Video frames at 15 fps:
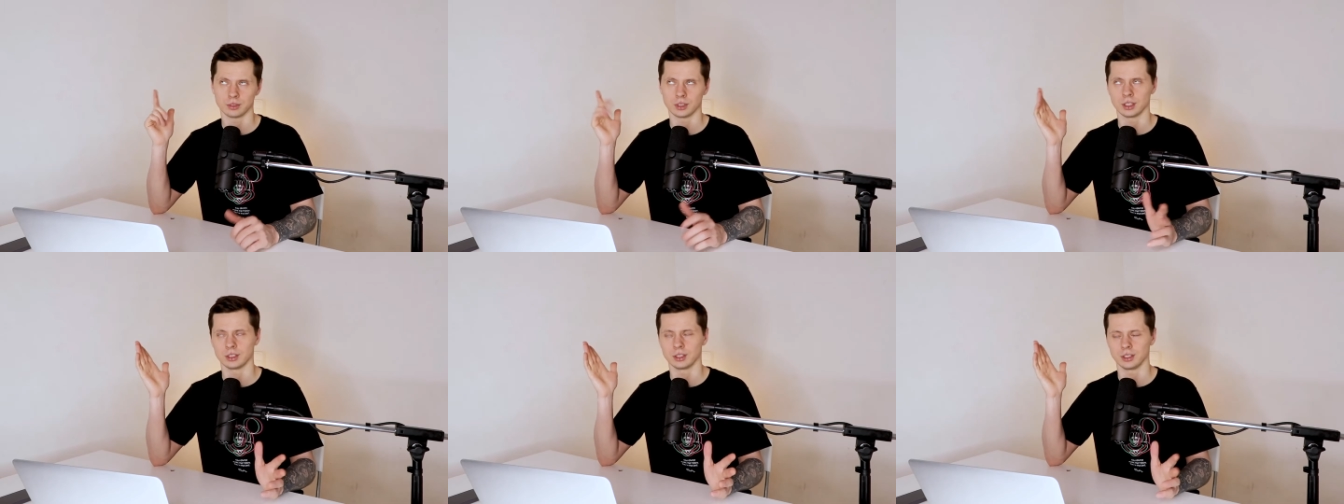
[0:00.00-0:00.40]

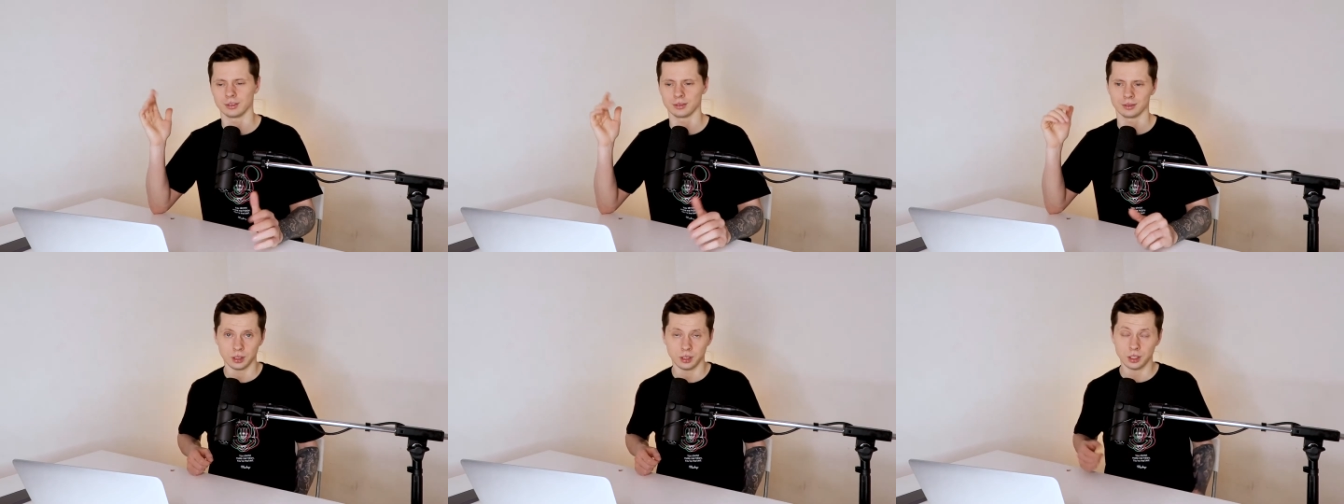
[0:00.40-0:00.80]

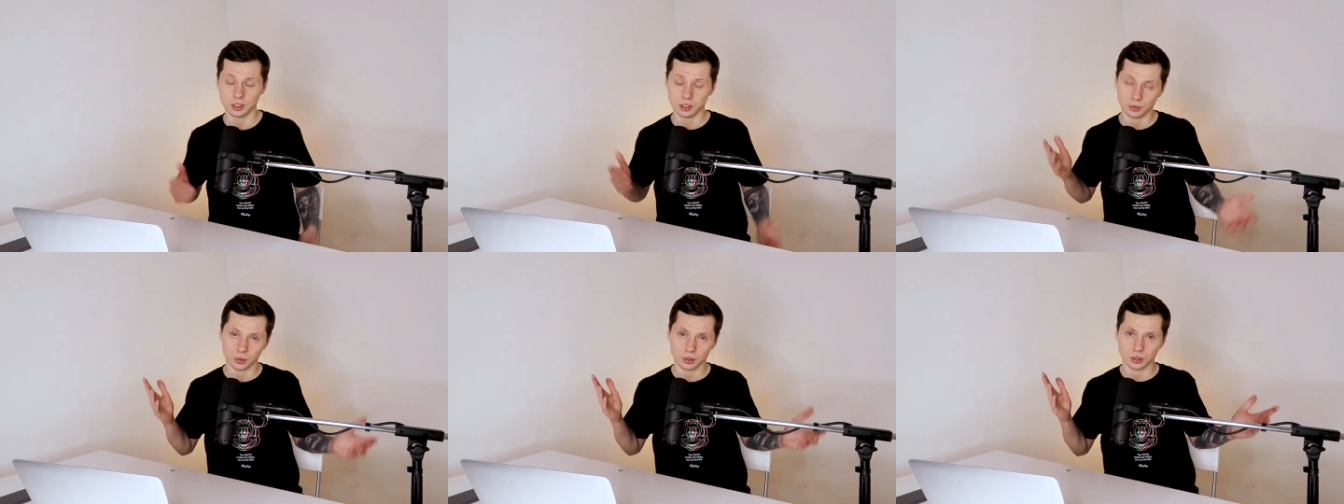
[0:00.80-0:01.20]
статье. И
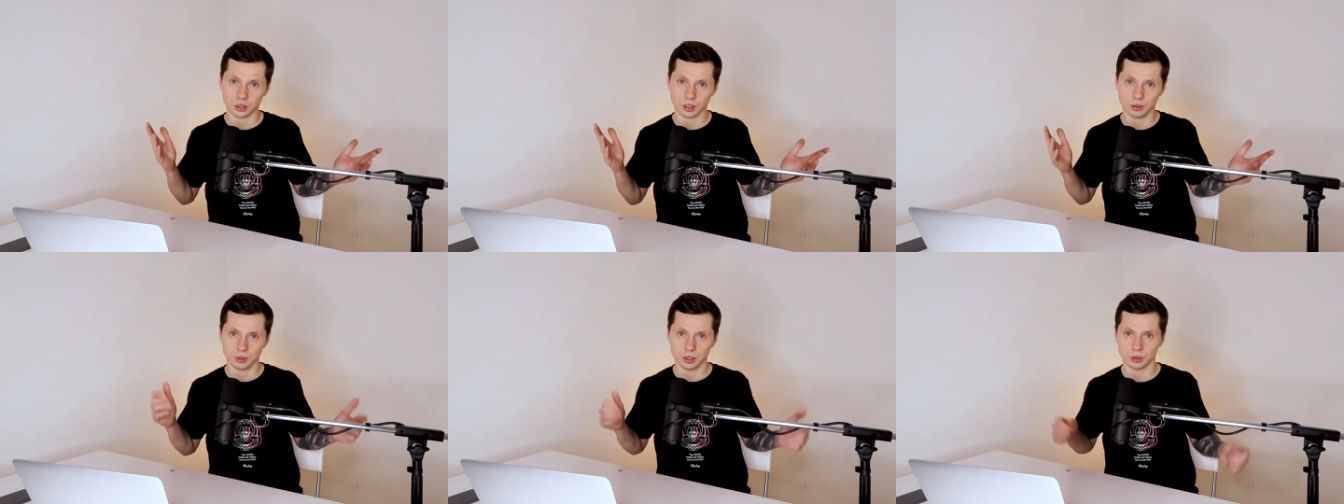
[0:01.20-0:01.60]

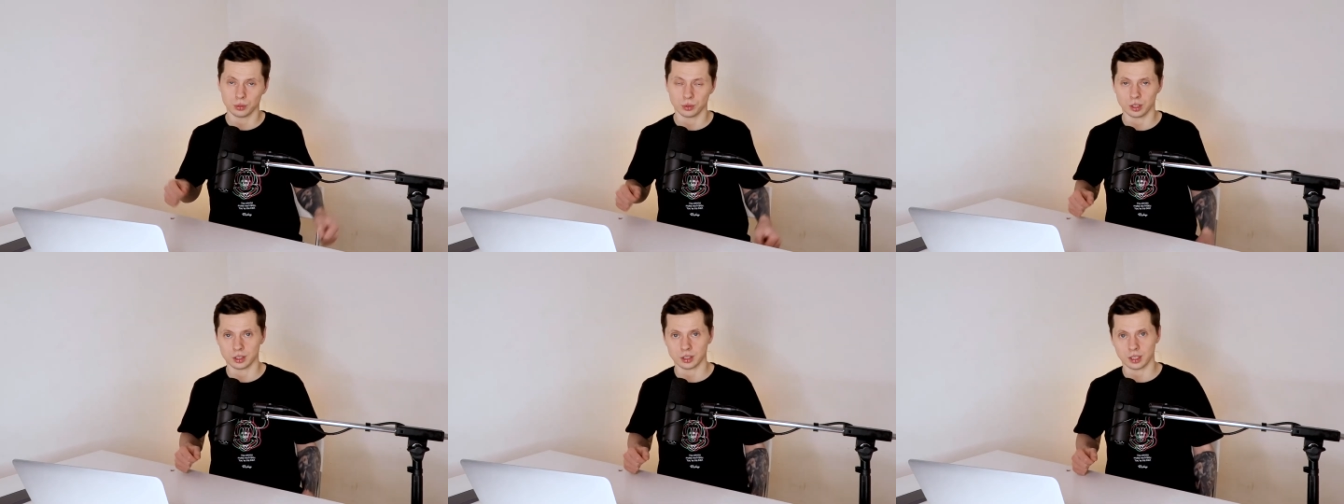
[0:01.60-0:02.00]
сегодняшнее
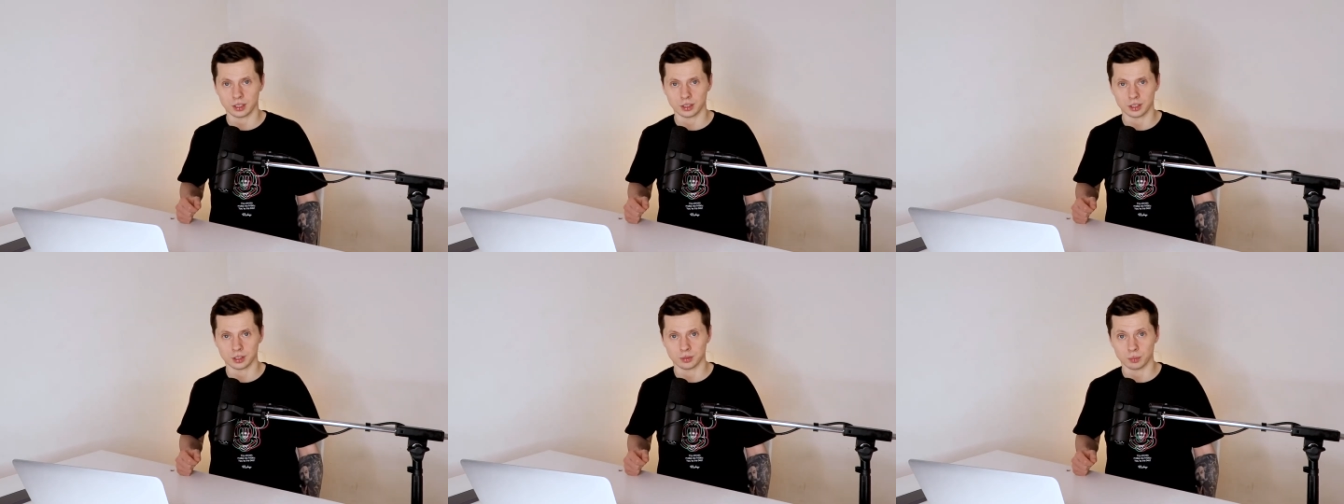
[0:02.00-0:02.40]
видео у нас
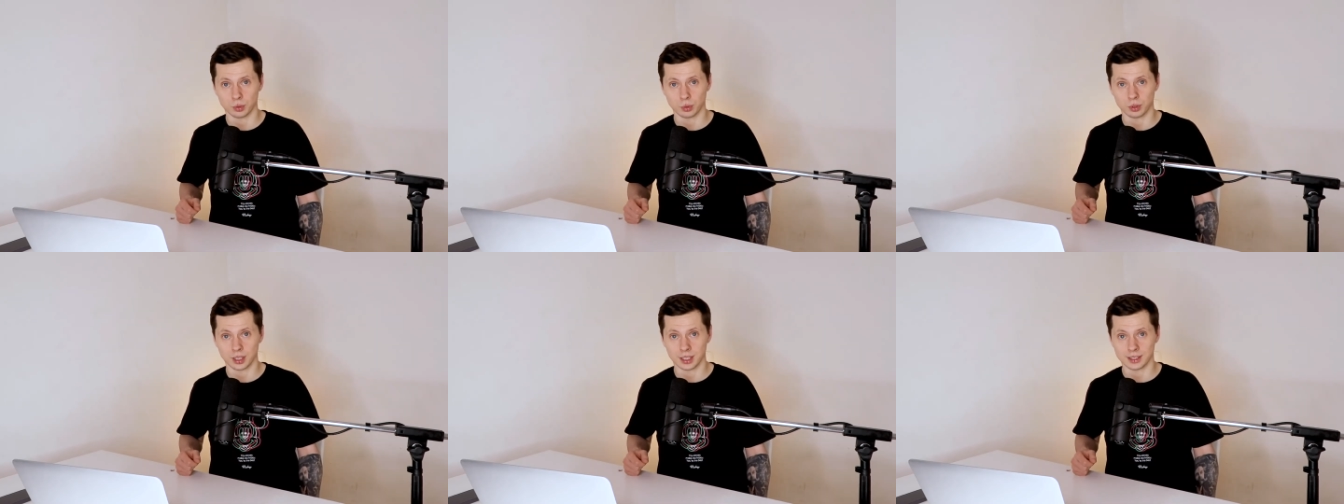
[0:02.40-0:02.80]
как раз
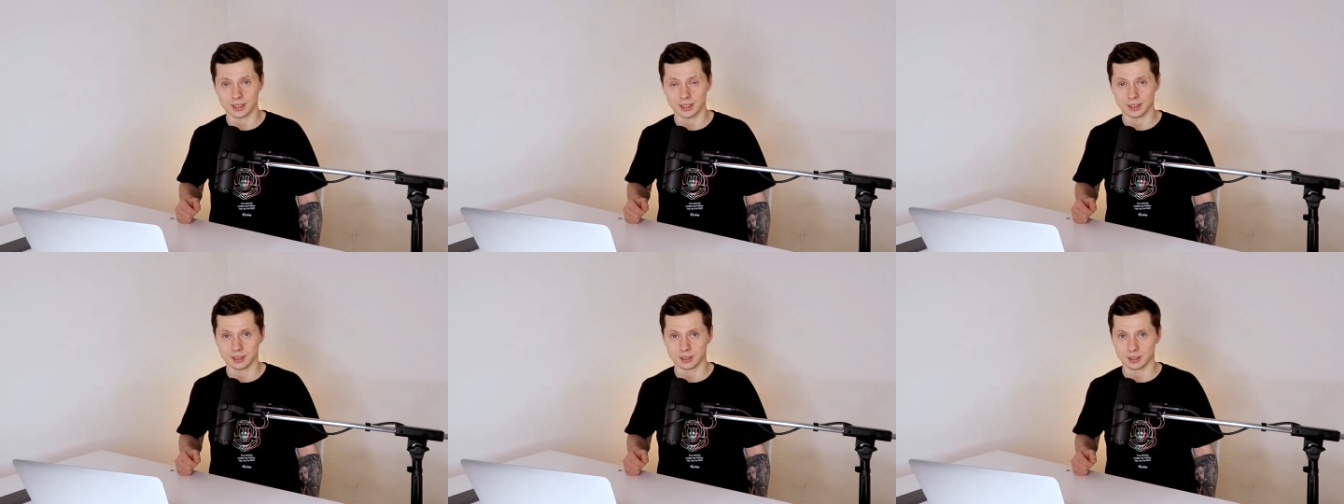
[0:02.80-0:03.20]
про
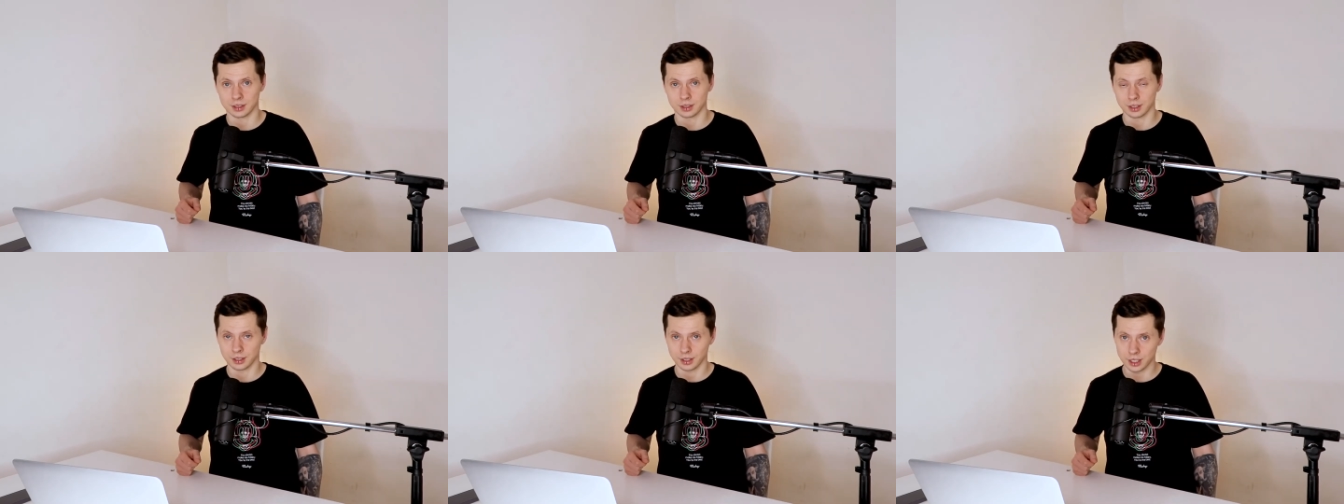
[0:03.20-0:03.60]
Continuous
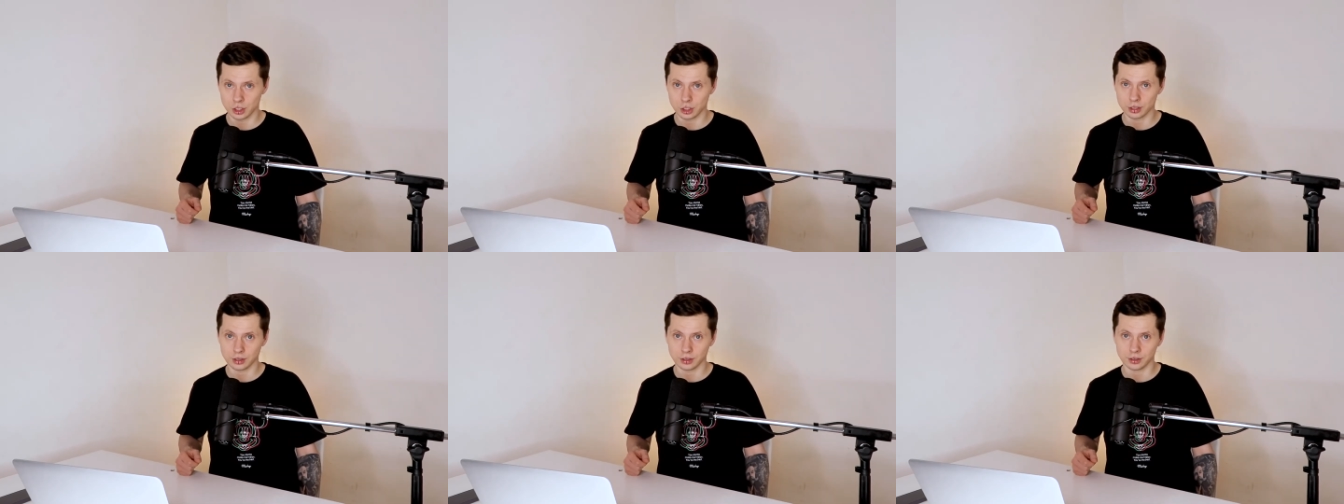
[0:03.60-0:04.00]

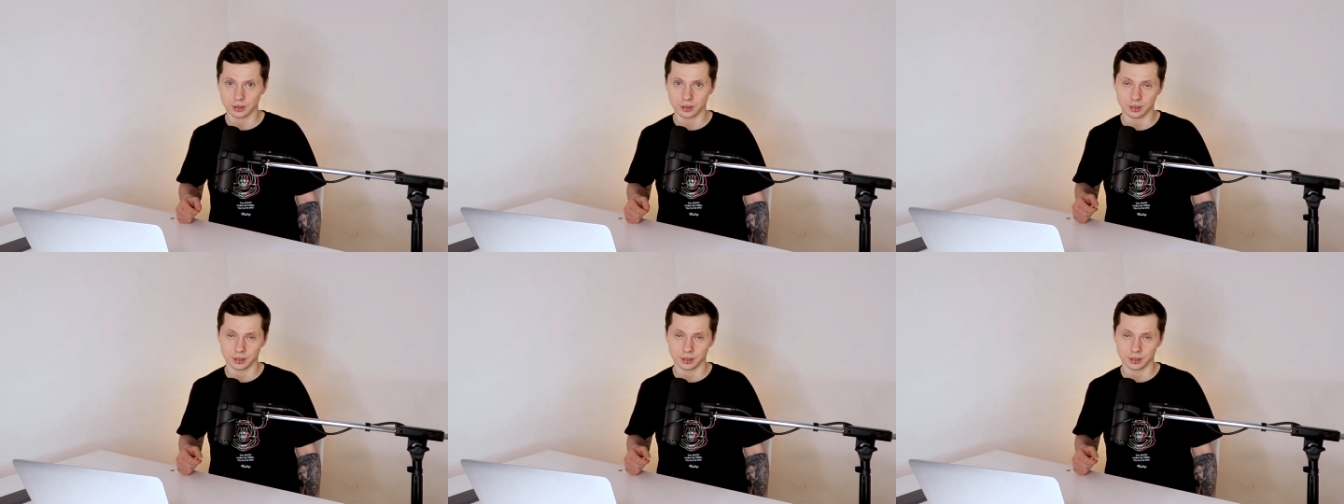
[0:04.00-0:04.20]
Integration.